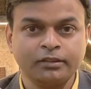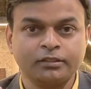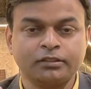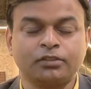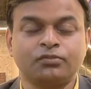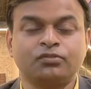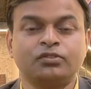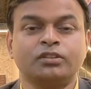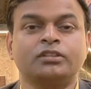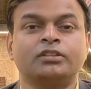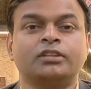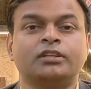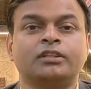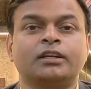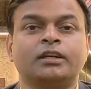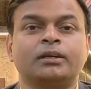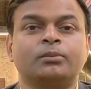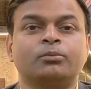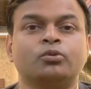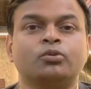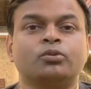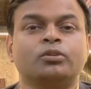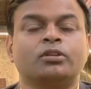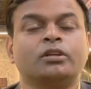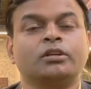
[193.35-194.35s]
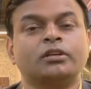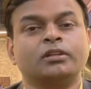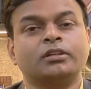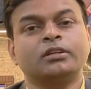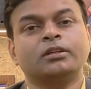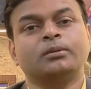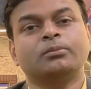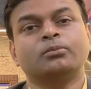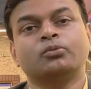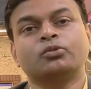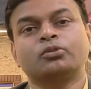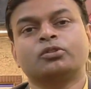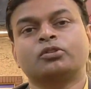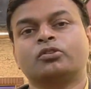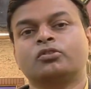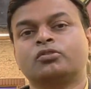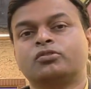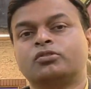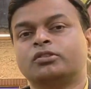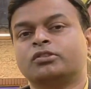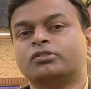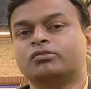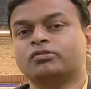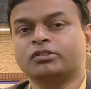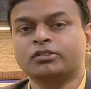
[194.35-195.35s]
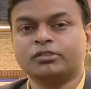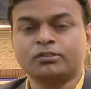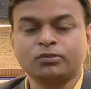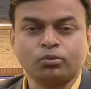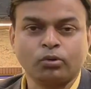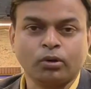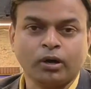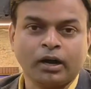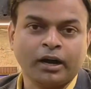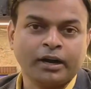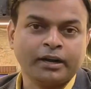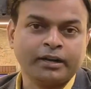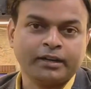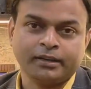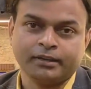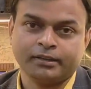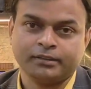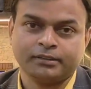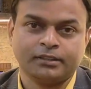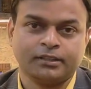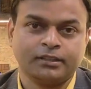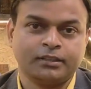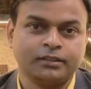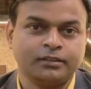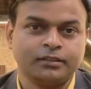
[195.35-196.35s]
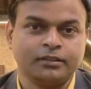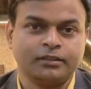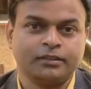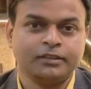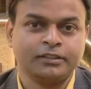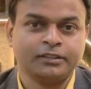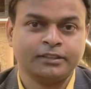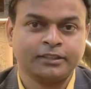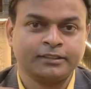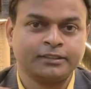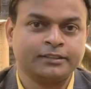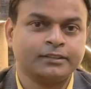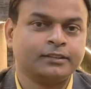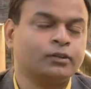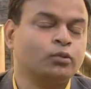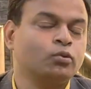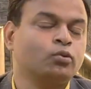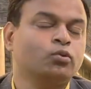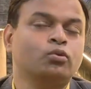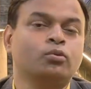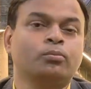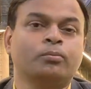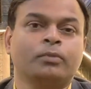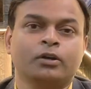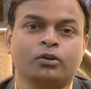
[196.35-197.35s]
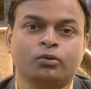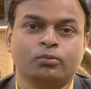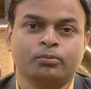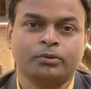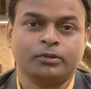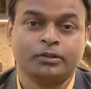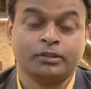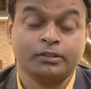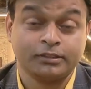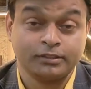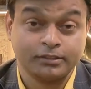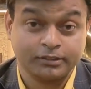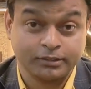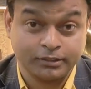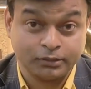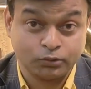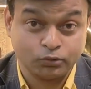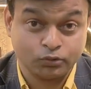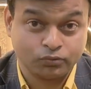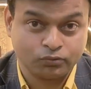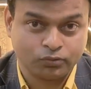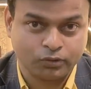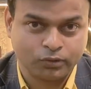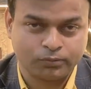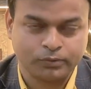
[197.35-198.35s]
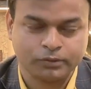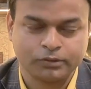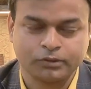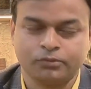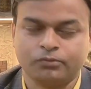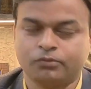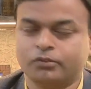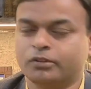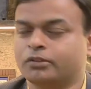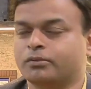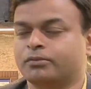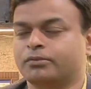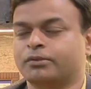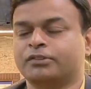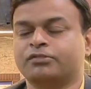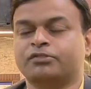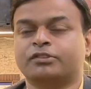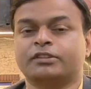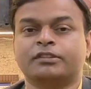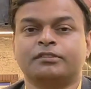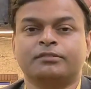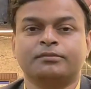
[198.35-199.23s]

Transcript: सबसे अच्छा टाइम होता है कि हम उस कॉन्सिक्वेंस को आगे ना जाने दें ये ज़्यादातर लोगों को मालूम नहीं इट इज़ न्यू इन्फॉर्मेशन फॉर एवरी